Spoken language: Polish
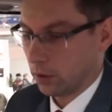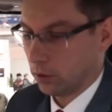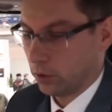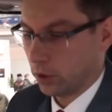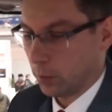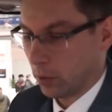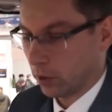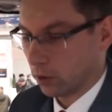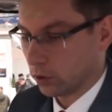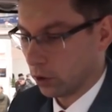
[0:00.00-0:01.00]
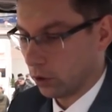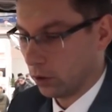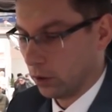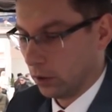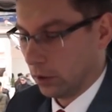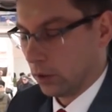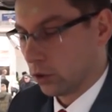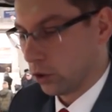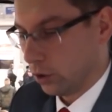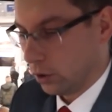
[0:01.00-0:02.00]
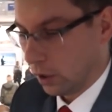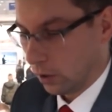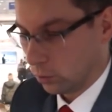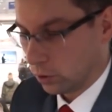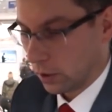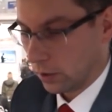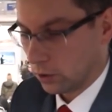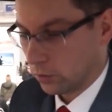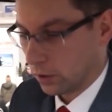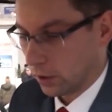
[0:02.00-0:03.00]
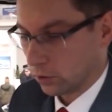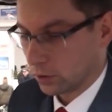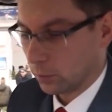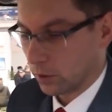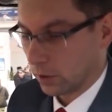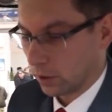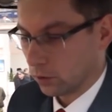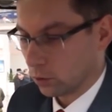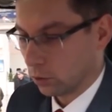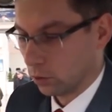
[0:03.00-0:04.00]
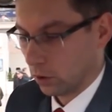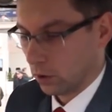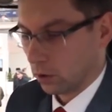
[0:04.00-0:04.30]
e, dźwignia Power Control, czyli unikalna dźwignia dostępna na rynku,